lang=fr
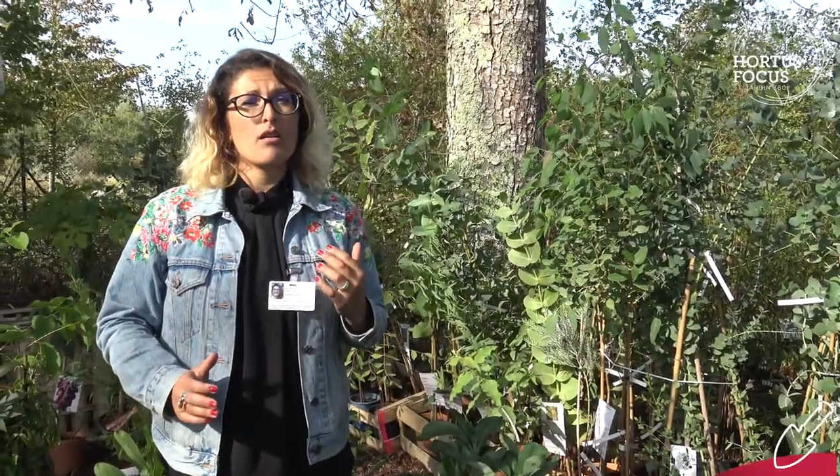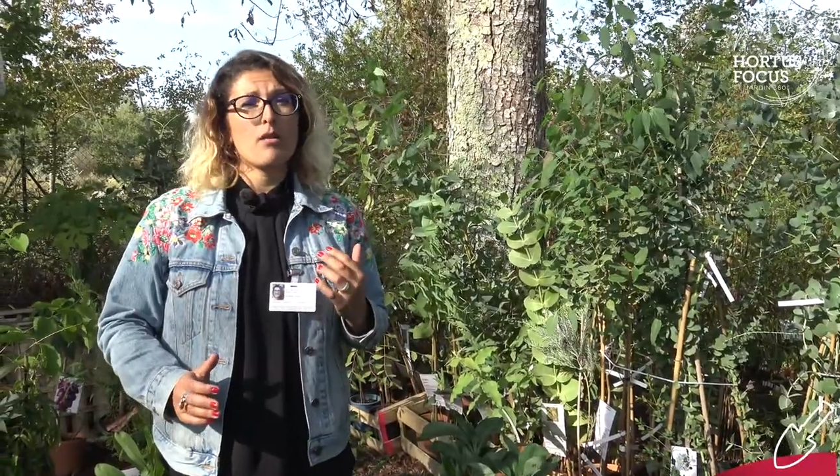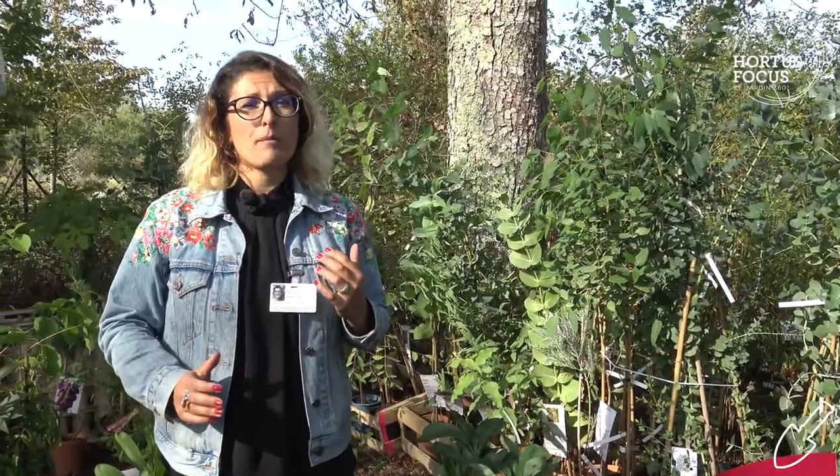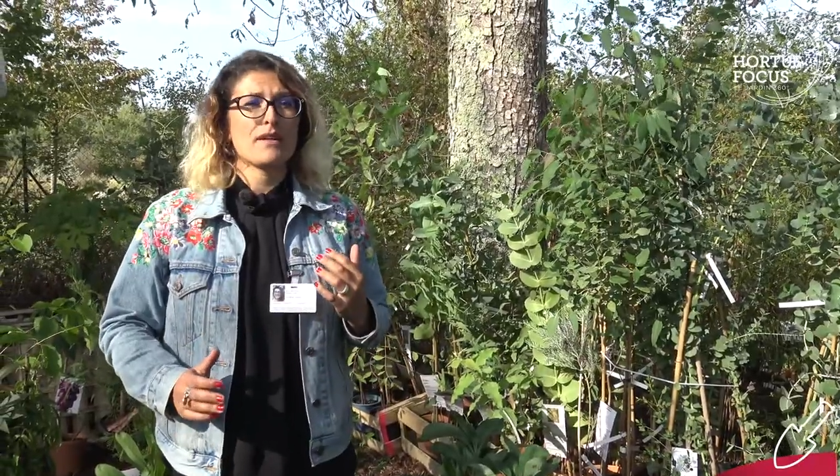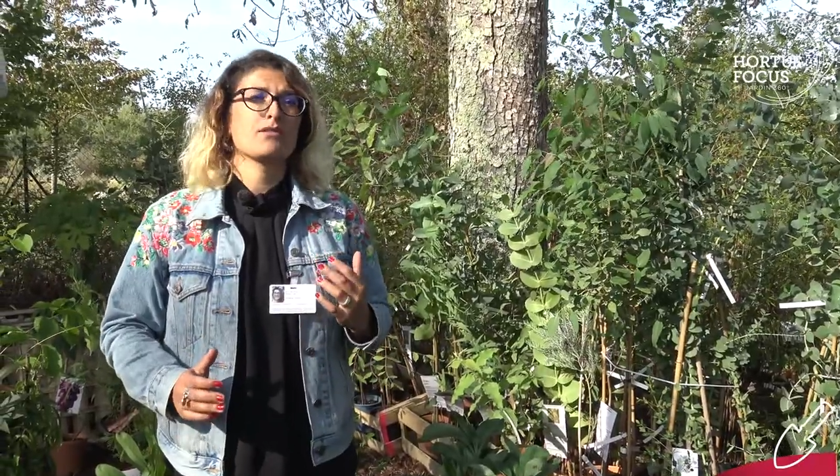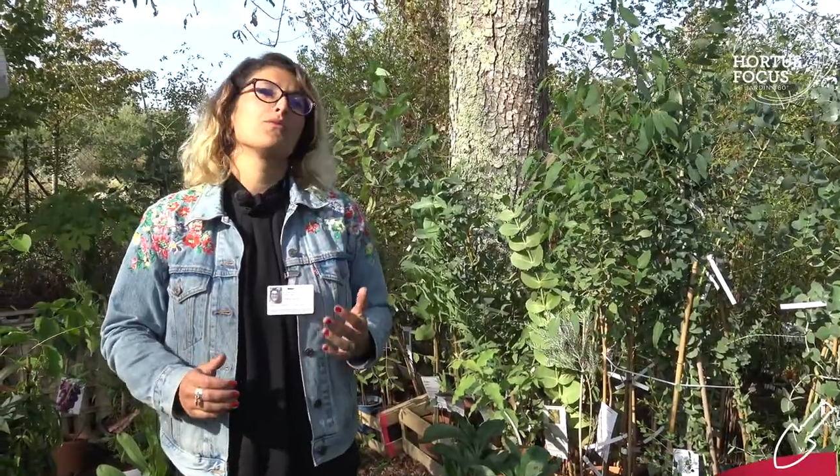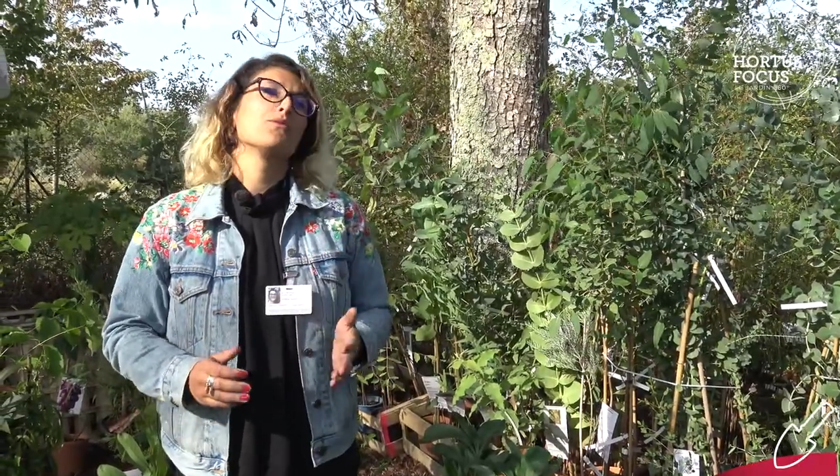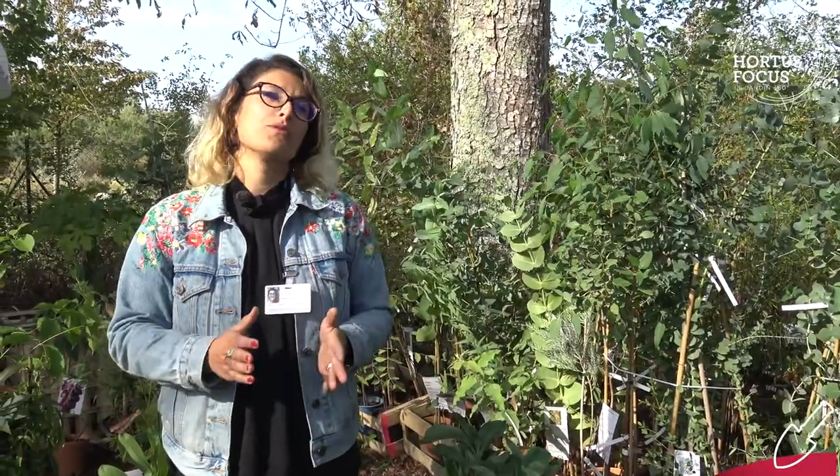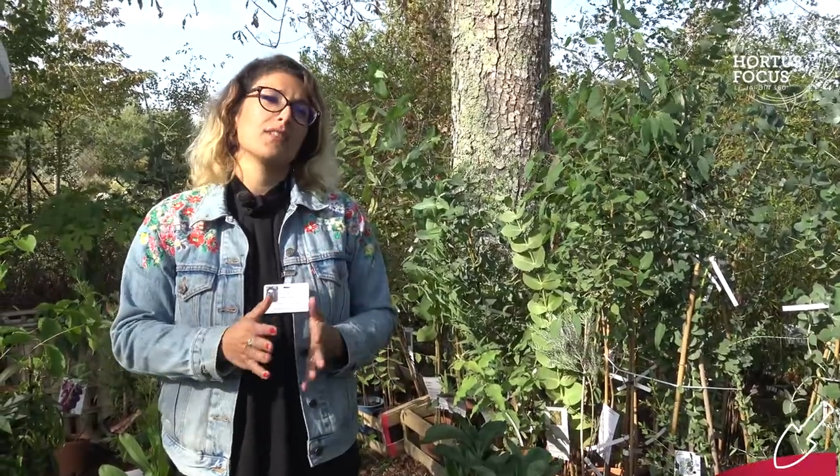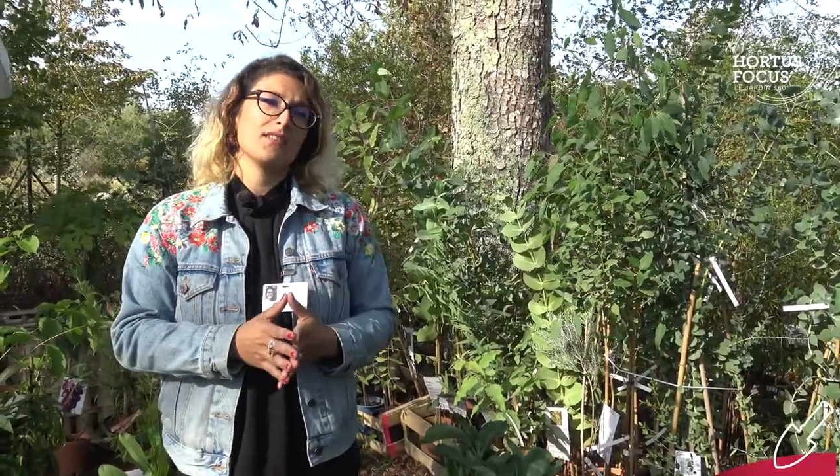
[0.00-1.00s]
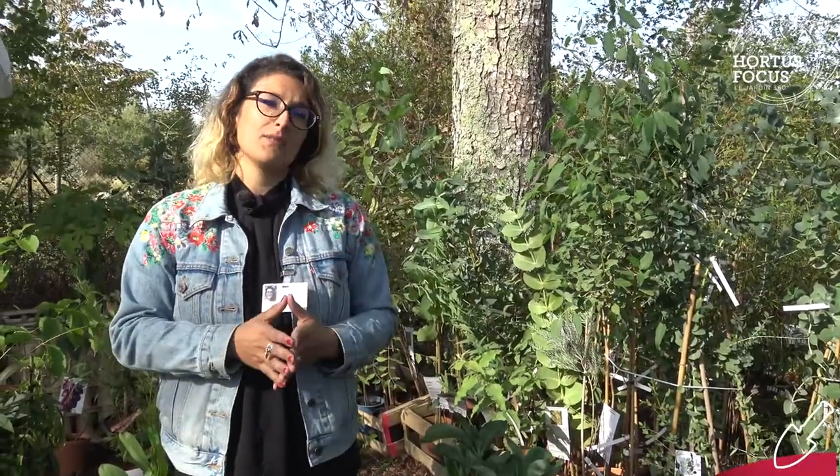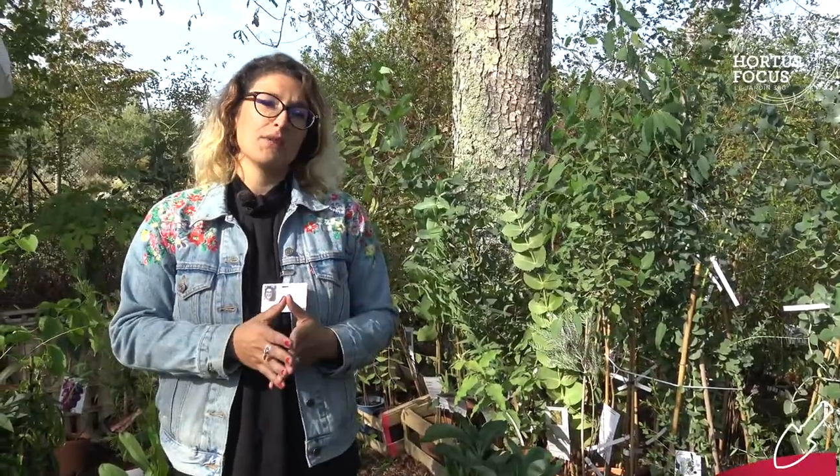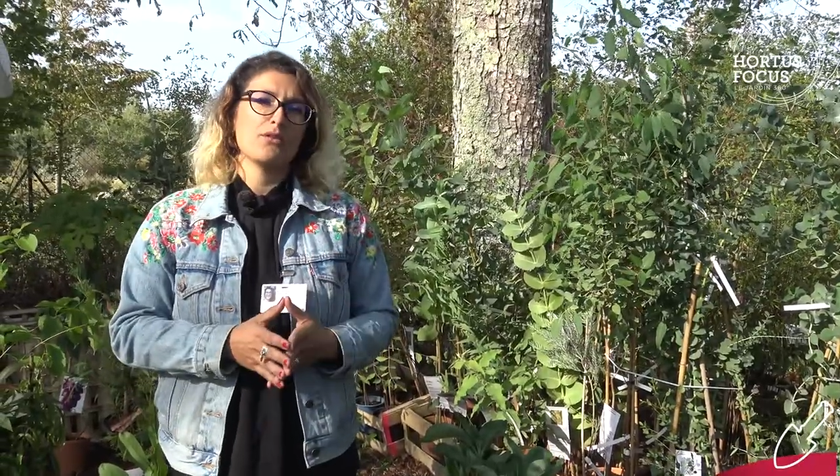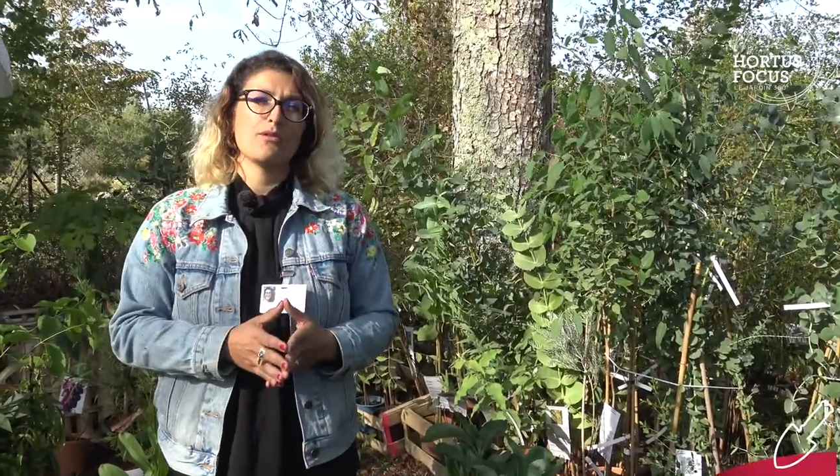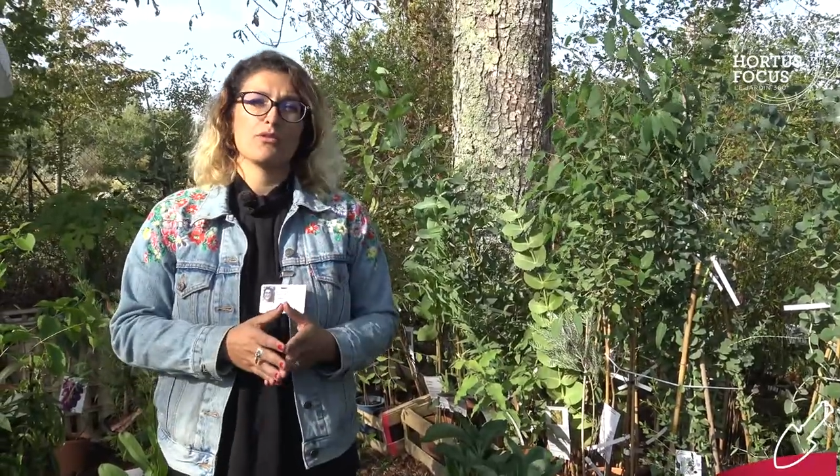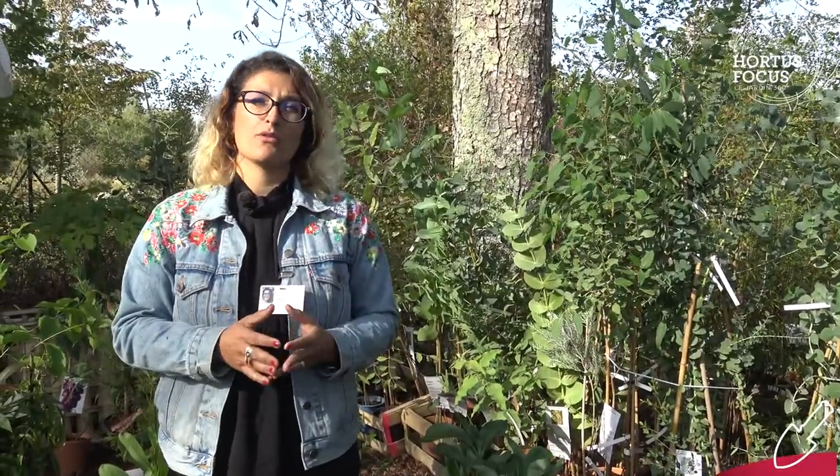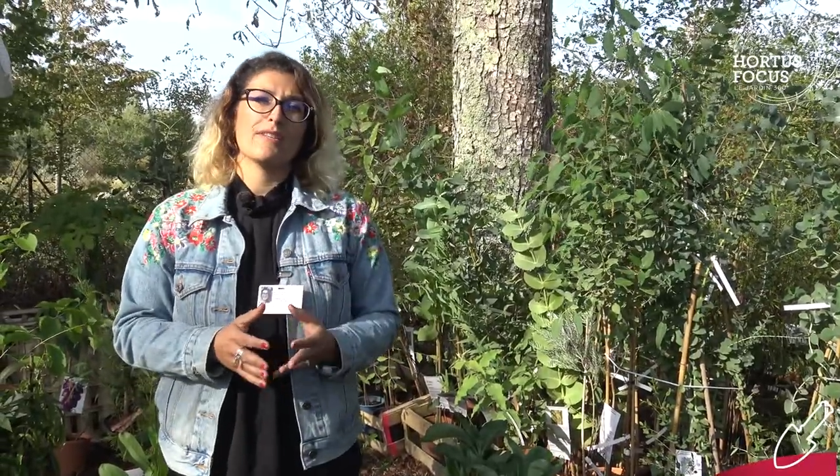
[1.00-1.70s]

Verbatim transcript: euh, parce que vous estimez que votre